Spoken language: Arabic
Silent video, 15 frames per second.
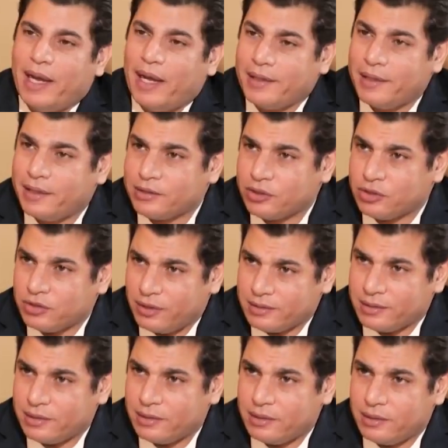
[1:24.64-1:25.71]
بحياتي
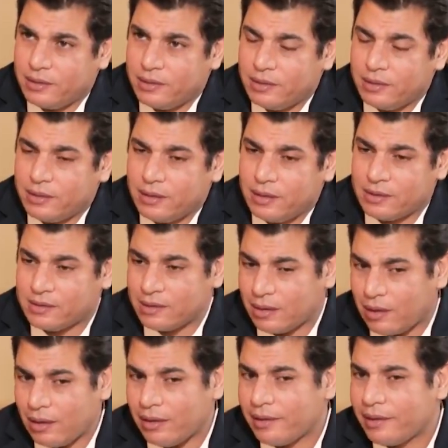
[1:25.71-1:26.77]
الشخصيه
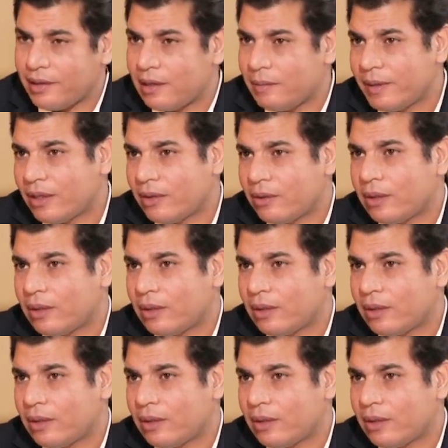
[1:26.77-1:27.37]
اصدقائي هن من